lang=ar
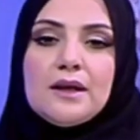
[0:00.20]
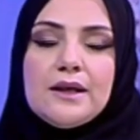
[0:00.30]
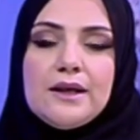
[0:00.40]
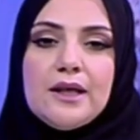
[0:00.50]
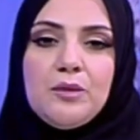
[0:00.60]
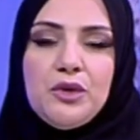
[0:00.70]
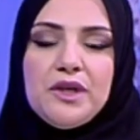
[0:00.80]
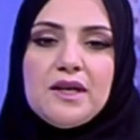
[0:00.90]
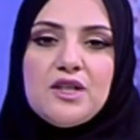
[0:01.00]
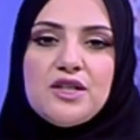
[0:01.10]

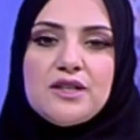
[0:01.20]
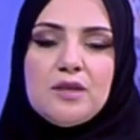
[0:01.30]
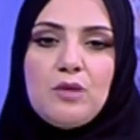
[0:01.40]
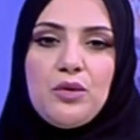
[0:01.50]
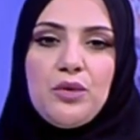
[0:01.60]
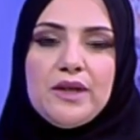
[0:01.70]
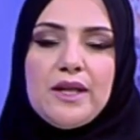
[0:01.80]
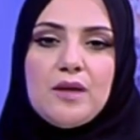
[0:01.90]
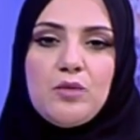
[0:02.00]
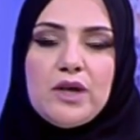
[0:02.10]
لمناقشة الموضوع ينضم